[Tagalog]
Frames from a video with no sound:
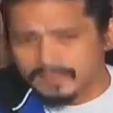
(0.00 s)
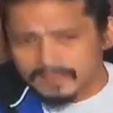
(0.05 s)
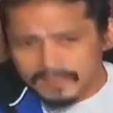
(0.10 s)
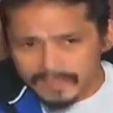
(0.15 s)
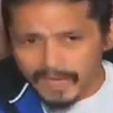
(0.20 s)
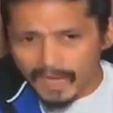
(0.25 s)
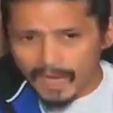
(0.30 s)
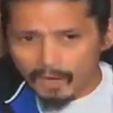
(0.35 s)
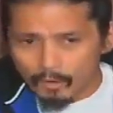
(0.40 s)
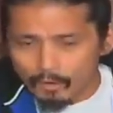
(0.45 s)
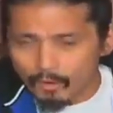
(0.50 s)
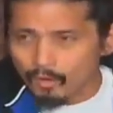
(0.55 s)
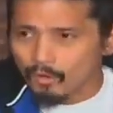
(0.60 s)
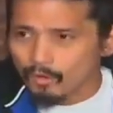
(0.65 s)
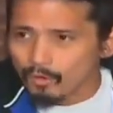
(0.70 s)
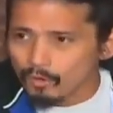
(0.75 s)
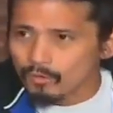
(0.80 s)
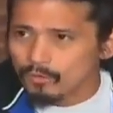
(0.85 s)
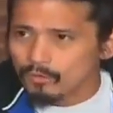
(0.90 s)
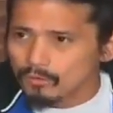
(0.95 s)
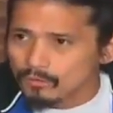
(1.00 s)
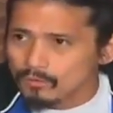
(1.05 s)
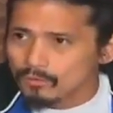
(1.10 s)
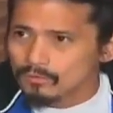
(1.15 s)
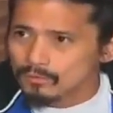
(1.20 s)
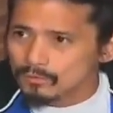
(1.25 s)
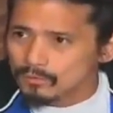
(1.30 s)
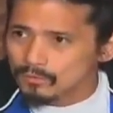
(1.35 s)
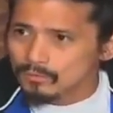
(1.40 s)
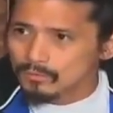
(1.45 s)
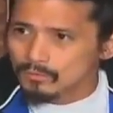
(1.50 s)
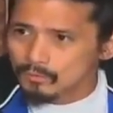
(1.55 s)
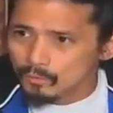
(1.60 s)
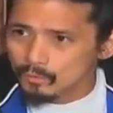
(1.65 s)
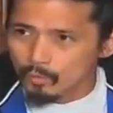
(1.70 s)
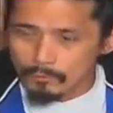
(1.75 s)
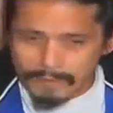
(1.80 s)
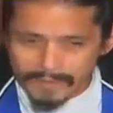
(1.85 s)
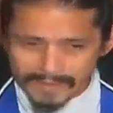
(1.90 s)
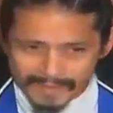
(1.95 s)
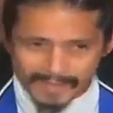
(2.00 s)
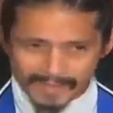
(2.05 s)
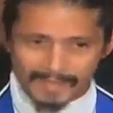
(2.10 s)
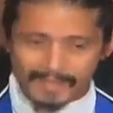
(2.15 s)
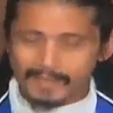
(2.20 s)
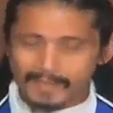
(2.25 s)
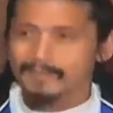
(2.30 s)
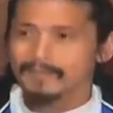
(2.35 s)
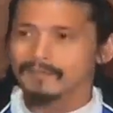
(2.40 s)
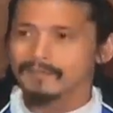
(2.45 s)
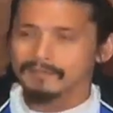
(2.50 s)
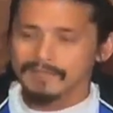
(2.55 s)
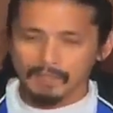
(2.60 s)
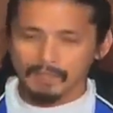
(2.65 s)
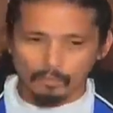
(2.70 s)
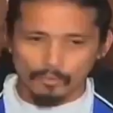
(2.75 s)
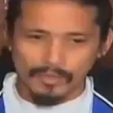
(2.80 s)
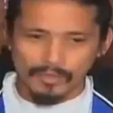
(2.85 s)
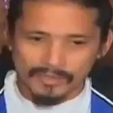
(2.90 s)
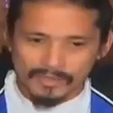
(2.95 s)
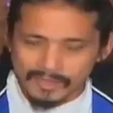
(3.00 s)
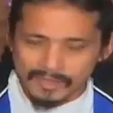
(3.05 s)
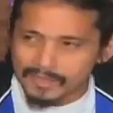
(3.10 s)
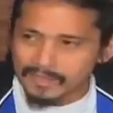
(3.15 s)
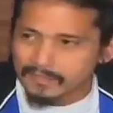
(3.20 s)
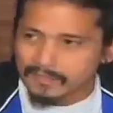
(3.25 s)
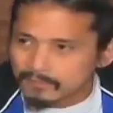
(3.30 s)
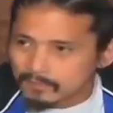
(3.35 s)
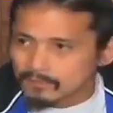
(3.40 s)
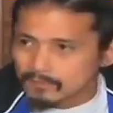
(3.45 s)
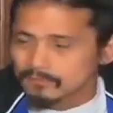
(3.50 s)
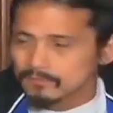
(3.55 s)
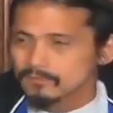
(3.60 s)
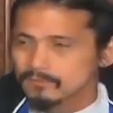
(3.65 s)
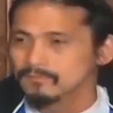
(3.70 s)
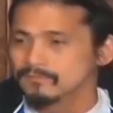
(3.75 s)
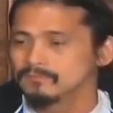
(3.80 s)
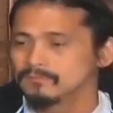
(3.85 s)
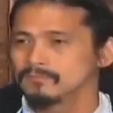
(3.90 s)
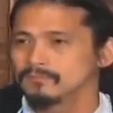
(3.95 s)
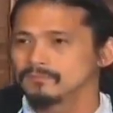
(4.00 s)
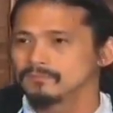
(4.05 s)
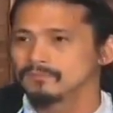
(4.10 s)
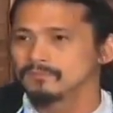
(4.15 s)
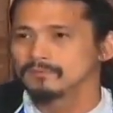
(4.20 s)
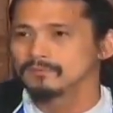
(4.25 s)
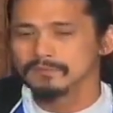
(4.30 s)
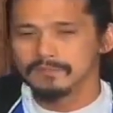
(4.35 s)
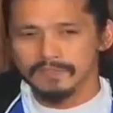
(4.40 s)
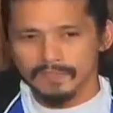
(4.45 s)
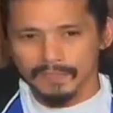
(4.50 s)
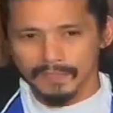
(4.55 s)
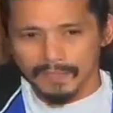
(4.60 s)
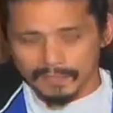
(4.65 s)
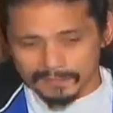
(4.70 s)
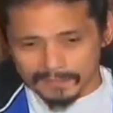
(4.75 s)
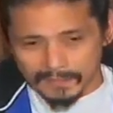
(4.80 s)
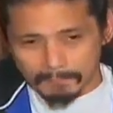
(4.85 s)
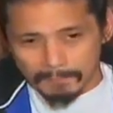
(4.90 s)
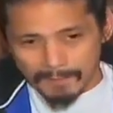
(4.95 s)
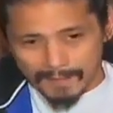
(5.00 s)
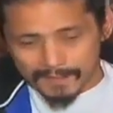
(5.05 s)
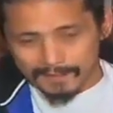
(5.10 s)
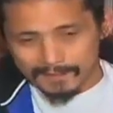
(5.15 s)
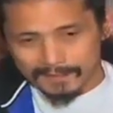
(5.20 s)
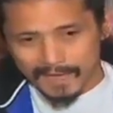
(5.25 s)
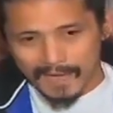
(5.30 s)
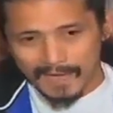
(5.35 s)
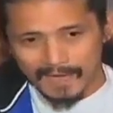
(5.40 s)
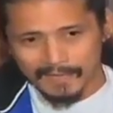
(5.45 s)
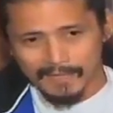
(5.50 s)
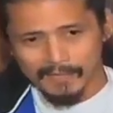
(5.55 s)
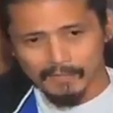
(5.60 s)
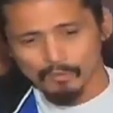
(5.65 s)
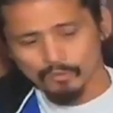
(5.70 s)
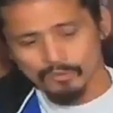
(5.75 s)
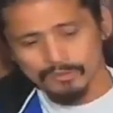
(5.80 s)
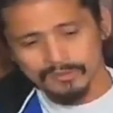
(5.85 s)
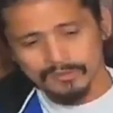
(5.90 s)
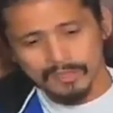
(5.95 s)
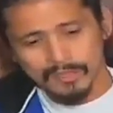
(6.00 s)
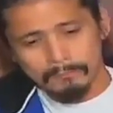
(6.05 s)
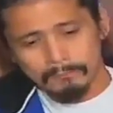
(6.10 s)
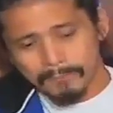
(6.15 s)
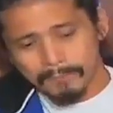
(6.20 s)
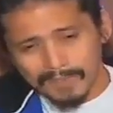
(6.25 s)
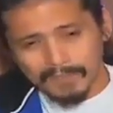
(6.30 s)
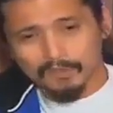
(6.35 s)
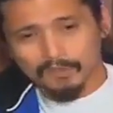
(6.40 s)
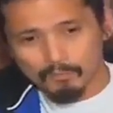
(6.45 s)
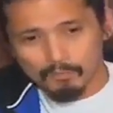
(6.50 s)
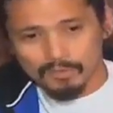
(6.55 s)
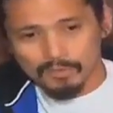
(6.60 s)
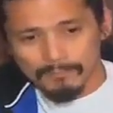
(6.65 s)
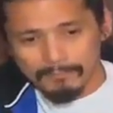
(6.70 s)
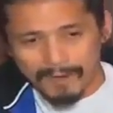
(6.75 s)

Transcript: hindi ako humingi, hindi ko hiningi ito. Hindi, kasi para sa akin, yung serbisyo